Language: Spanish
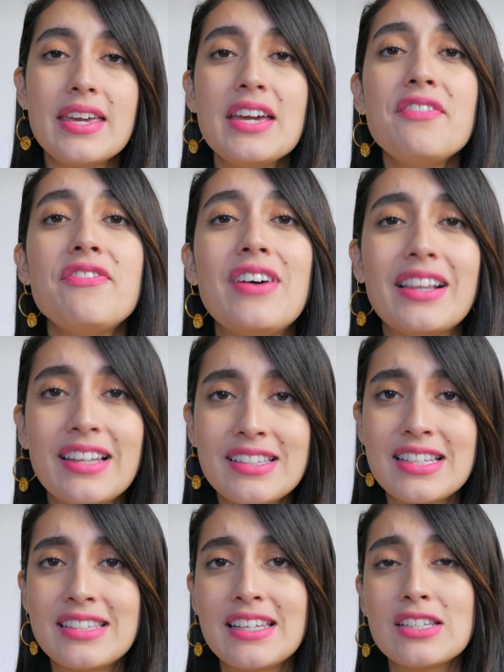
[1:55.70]
Y en
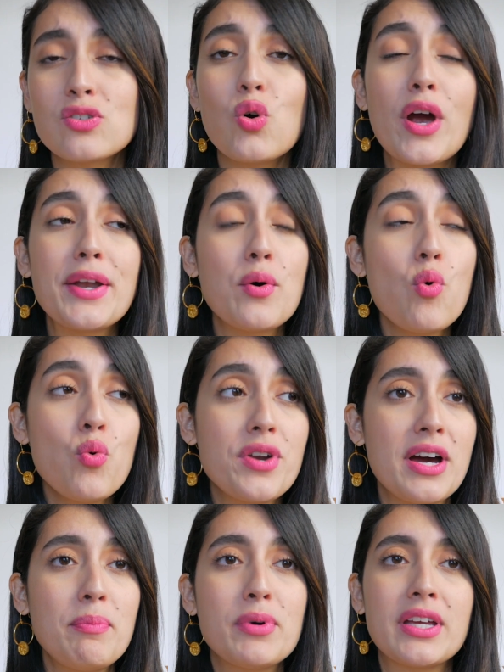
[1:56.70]
faldas decidí escoger
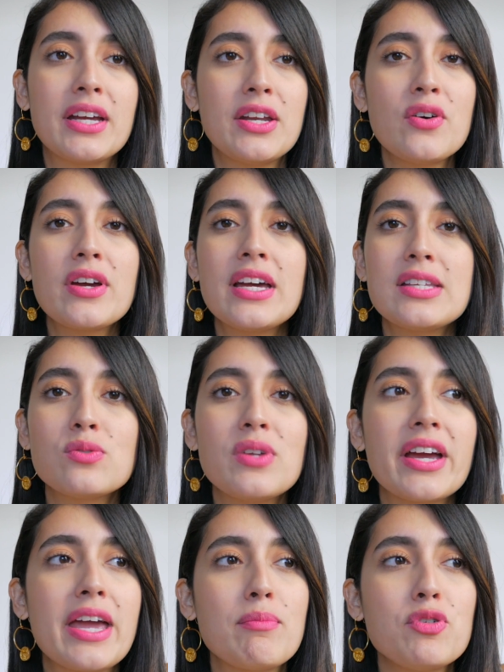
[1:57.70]
una porque creo que es
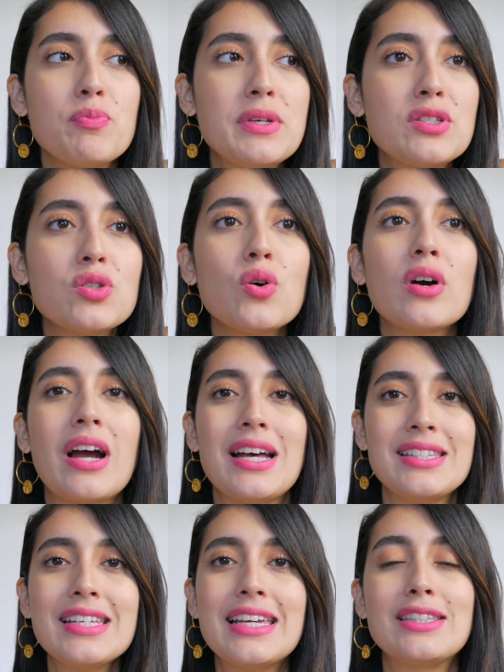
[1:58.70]
una que hemos visto
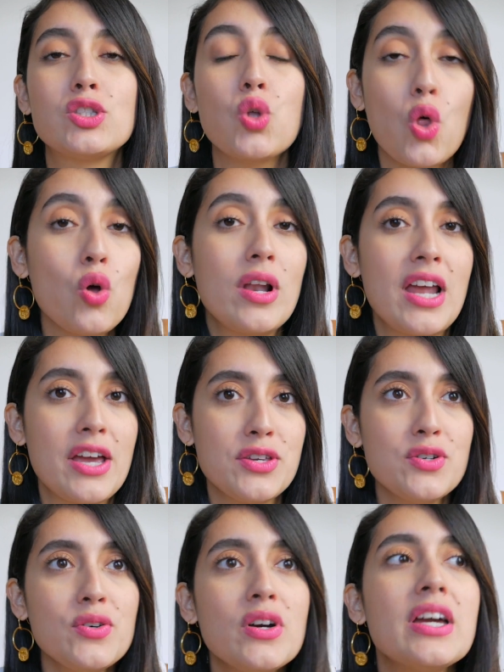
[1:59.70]
casi que todo el
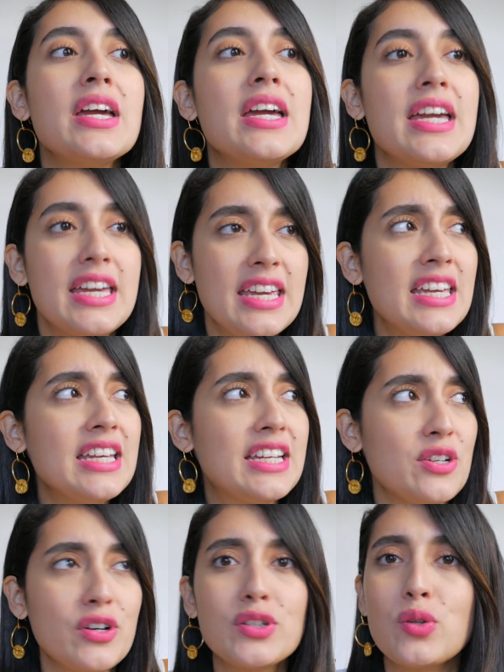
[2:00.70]
año y
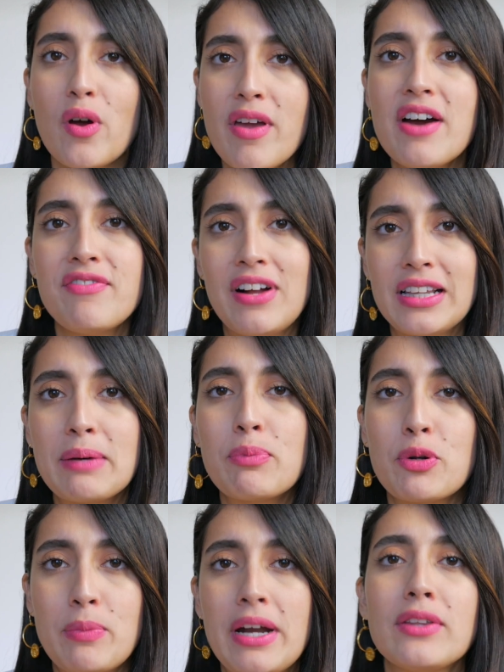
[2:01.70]
creo que todavía falta
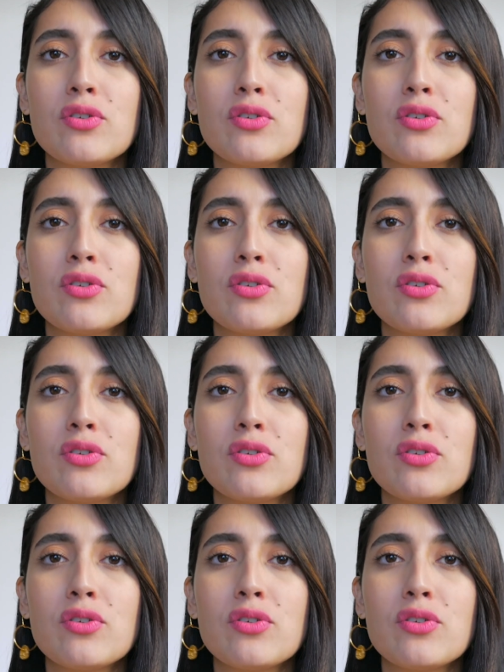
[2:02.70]
por ver,